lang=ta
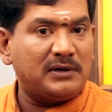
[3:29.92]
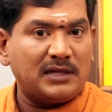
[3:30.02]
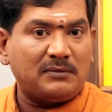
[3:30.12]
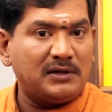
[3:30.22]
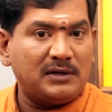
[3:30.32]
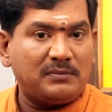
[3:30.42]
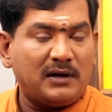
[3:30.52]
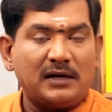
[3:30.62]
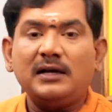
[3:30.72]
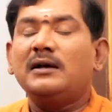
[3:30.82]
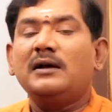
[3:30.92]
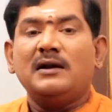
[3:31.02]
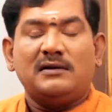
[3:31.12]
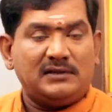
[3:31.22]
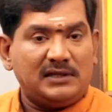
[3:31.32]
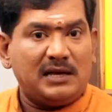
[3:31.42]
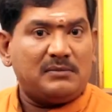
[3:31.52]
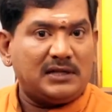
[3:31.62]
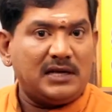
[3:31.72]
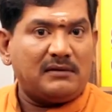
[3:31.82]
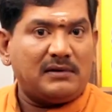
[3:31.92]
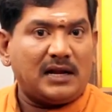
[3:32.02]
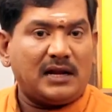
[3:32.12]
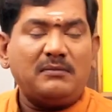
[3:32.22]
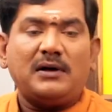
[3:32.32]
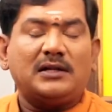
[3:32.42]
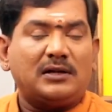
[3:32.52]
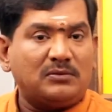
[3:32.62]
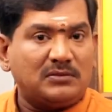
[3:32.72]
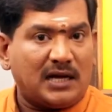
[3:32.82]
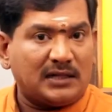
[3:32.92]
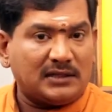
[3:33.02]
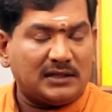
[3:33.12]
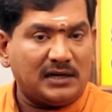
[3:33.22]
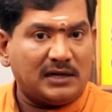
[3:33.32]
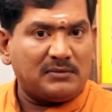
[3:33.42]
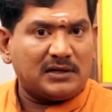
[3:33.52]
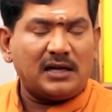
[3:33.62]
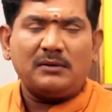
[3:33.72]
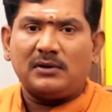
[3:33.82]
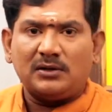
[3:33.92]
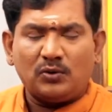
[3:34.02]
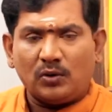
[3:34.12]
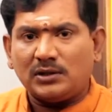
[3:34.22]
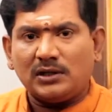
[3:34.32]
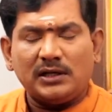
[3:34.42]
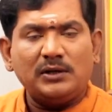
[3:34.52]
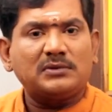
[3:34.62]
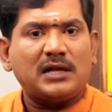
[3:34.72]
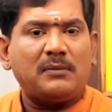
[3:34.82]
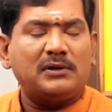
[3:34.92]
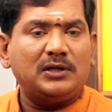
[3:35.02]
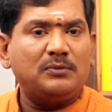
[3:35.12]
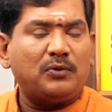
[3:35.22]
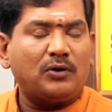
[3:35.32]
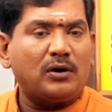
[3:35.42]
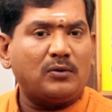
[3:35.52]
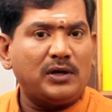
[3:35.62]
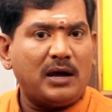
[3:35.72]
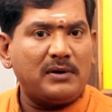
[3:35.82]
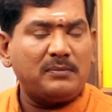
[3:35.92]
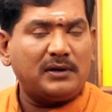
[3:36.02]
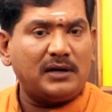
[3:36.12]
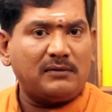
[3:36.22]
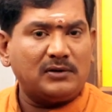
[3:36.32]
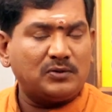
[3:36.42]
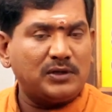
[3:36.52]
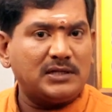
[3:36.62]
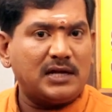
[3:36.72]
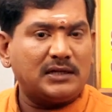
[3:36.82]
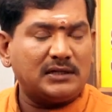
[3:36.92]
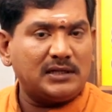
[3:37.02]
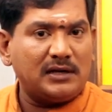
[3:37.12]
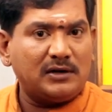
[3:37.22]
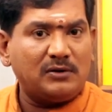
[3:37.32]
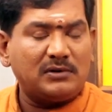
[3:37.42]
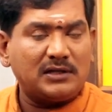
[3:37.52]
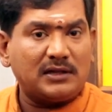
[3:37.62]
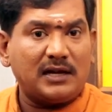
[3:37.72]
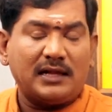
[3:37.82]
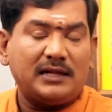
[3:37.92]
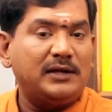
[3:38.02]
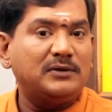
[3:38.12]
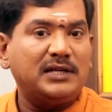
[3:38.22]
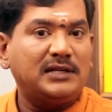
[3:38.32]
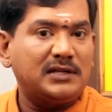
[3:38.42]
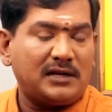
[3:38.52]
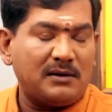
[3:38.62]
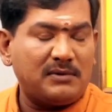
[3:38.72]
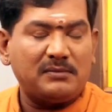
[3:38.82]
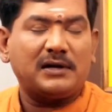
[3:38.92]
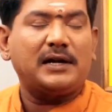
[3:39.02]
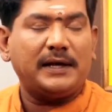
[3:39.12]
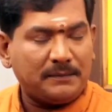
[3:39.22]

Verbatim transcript: பேர் தான் அப்படி இருப்பாங்க விதியை மதியால் வெல்லலாம் அதற்கும் ஜாதகத்தில் இடம் இருந்தால் பட் தோஷத்தையும் சாபத்தையும் போக்கக்கூடிய அமைப்புகள் அவங்க சுய ஜாதகத்தில் இருக்கும் பட்சத்தில் அதையும் ஜெயிச்சிடலாம் நண்பர்களே